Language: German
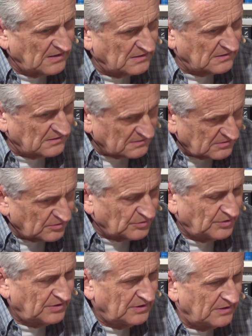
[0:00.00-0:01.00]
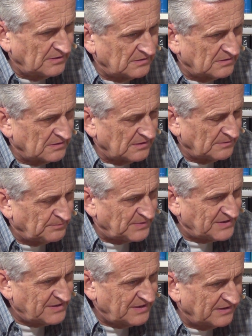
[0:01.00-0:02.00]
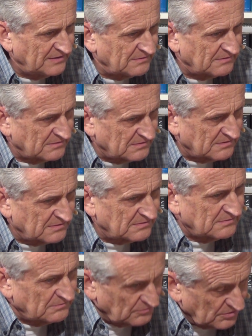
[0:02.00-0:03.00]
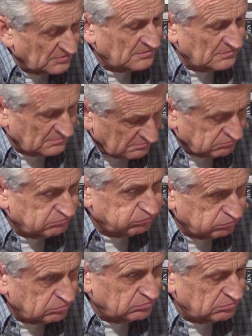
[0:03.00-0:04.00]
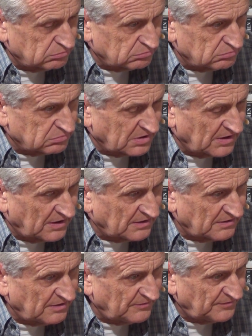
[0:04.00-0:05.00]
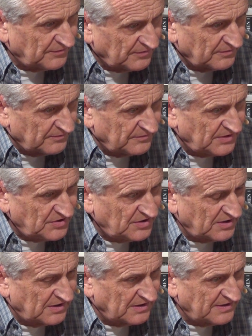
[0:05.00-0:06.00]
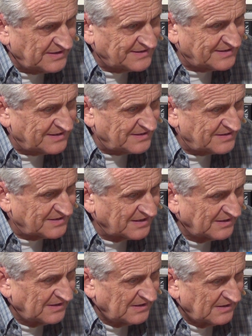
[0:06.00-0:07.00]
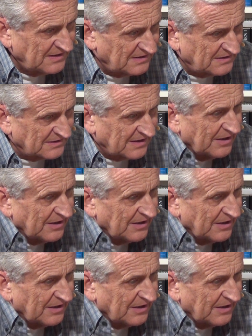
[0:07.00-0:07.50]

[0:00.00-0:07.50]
äh, doch äh, ein bisschen äh, oder ähm, relativ wichtiger Hinsicht äh,